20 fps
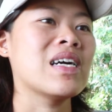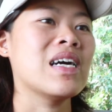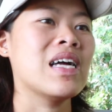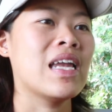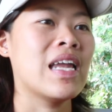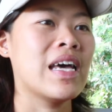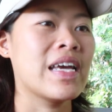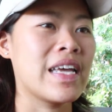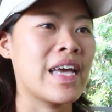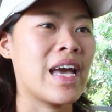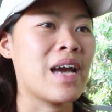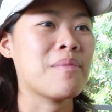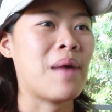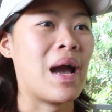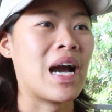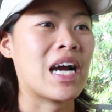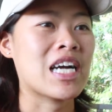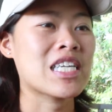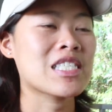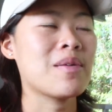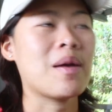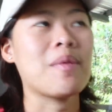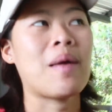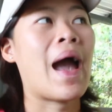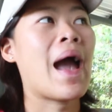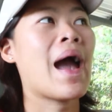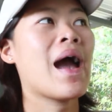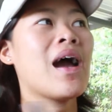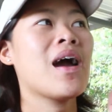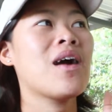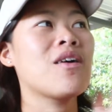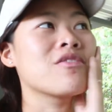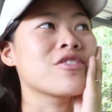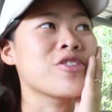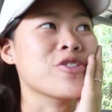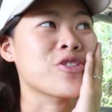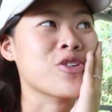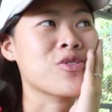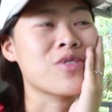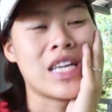อะไรเงี้ยหมาก็จะแบบอ้าว
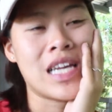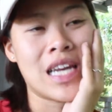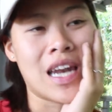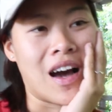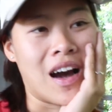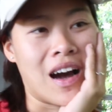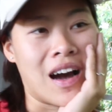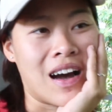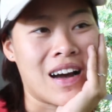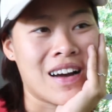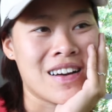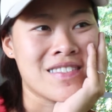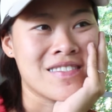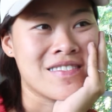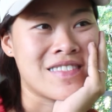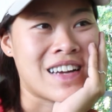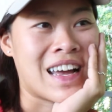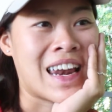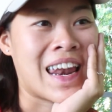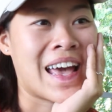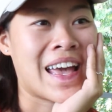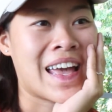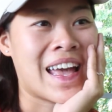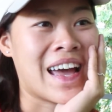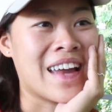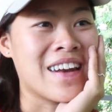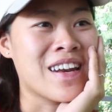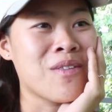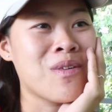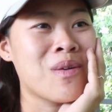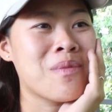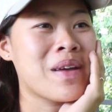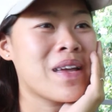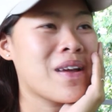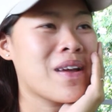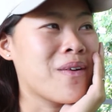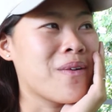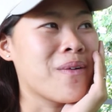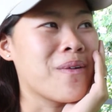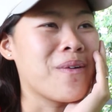อยู่ตรงนี้หรออะไรอ่ะนึกว่าไม่
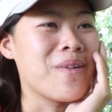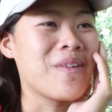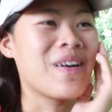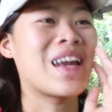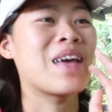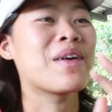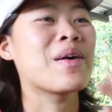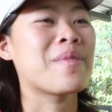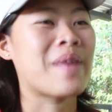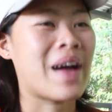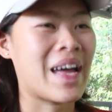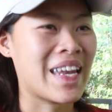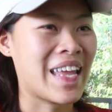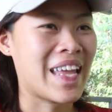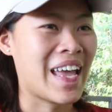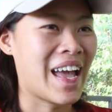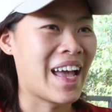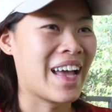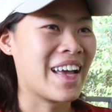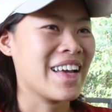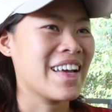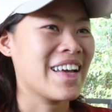อยู่อะไรประมาณเนี้ย